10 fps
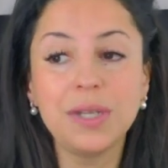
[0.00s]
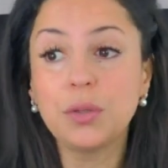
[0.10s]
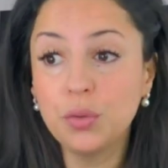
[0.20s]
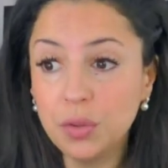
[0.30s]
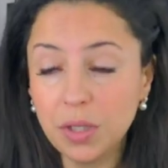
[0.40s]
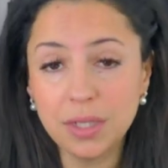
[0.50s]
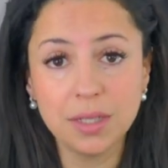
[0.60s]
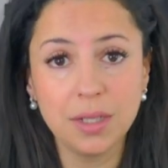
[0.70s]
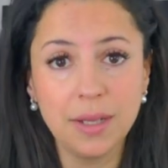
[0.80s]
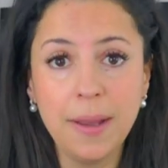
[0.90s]

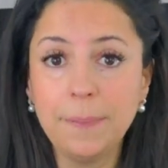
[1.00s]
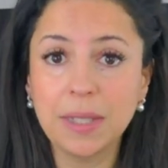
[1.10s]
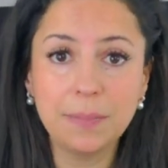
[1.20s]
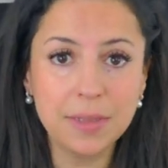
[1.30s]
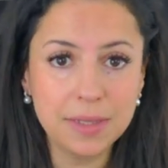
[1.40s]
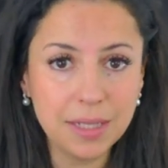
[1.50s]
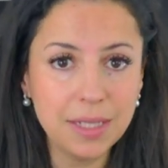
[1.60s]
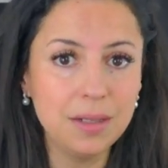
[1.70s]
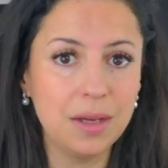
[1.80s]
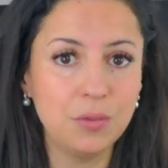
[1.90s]
Natürlich gibt es
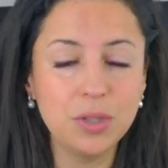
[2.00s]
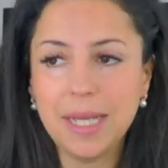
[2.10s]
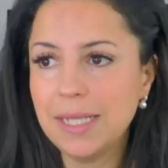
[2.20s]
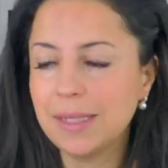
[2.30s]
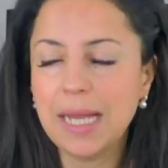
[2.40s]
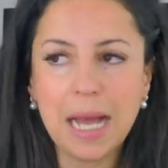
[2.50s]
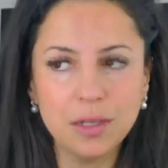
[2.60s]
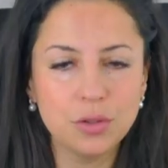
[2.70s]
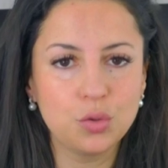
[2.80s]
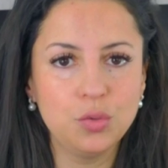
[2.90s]
Kinder, wo die Eltern
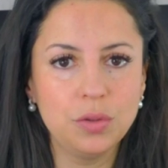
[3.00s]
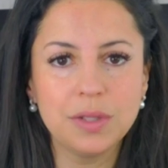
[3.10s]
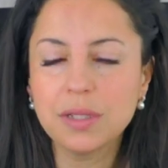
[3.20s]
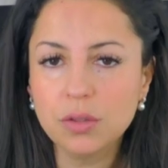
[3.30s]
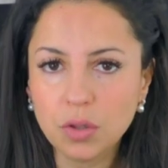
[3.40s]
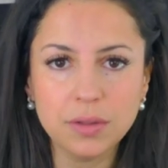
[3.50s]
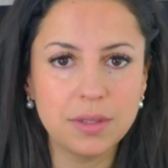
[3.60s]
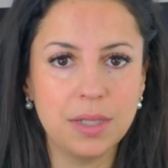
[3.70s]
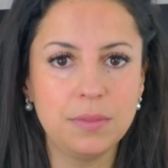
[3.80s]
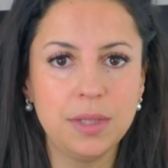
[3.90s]
alles tun und es ist
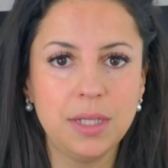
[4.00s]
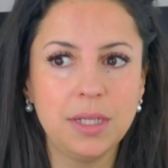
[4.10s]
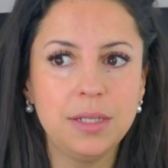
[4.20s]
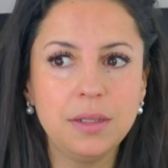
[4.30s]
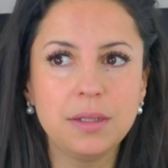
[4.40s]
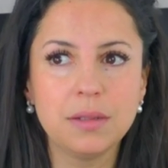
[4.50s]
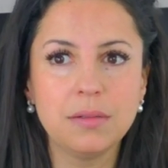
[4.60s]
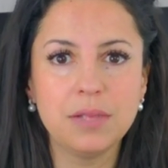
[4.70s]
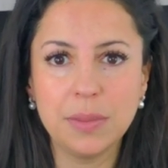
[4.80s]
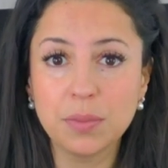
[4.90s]
trotzdem nicht
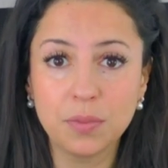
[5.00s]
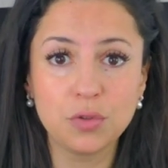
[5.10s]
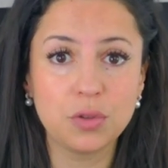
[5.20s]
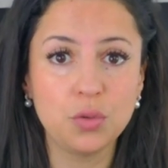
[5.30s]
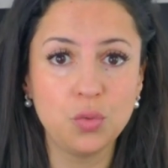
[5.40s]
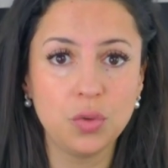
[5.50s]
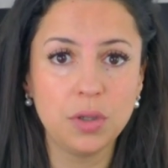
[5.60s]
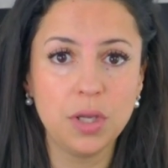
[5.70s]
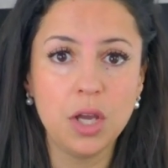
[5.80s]
selbstbewusst genug.